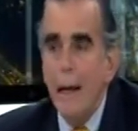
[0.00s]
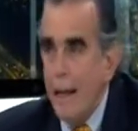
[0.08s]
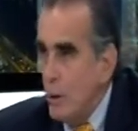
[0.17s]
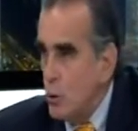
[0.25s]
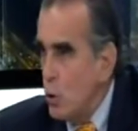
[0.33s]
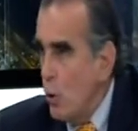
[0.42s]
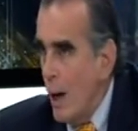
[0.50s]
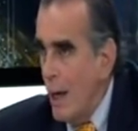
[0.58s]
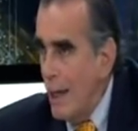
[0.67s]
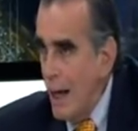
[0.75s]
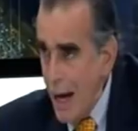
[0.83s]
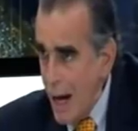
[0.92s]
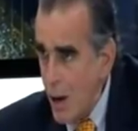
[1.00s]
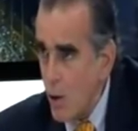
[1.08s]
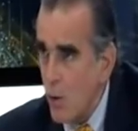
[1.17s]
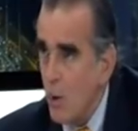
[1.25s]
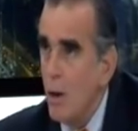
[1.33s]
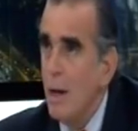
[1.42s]
Eso vale
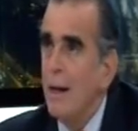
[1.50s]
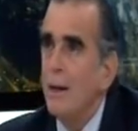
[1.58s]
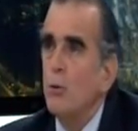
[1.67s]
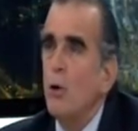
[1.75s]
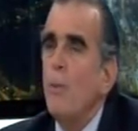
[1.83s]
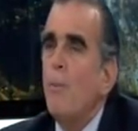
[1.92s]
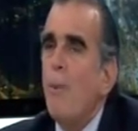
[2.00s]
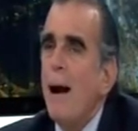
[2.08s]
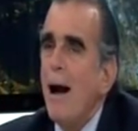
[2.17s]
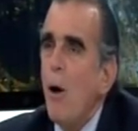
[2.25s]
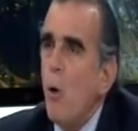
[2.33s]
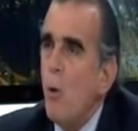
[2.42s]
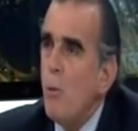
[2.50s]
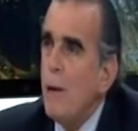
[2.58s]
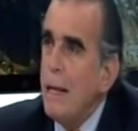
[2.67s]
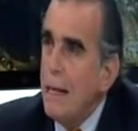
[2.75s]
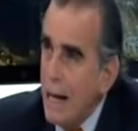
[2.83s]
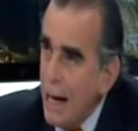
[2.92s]
gajo. Entonces va a
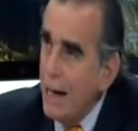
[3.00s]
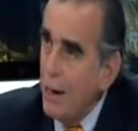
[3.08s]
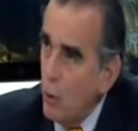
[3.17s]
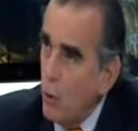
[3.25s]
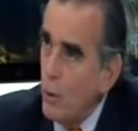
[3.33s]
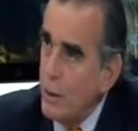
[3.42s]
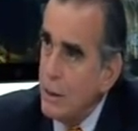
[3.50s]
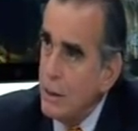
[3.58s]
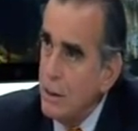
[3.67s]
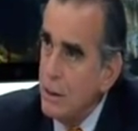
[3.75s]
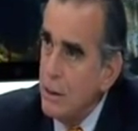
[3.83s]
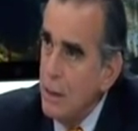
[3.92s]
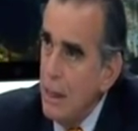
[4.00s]
obligar a los jueces